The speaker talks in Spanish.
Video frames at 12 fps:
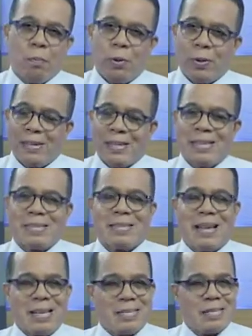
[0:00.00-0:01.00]
porque es
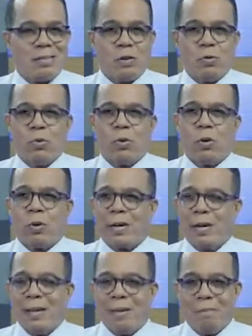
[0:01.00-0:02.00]
casi seguro que
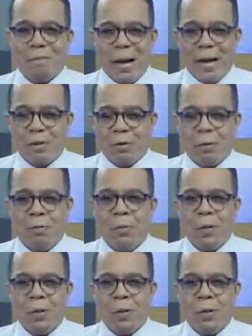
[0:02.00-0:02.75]
en mayo,